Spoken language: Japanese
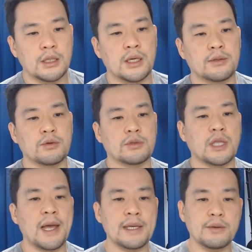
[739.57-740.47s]
えっと、
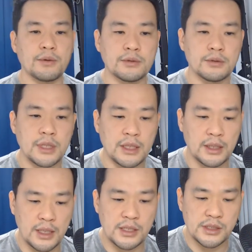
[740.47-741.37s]
大国の
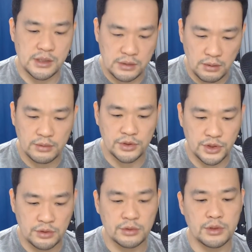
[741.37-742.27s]
中ですごく
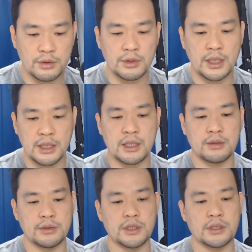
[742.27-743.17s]
宗教的な
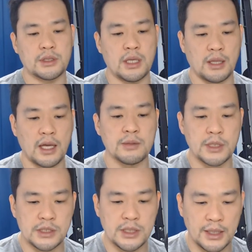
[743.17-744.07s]
国って大
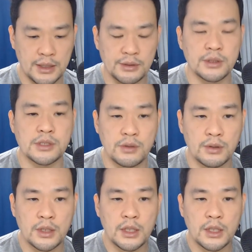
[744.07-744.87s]
別されるんですよ。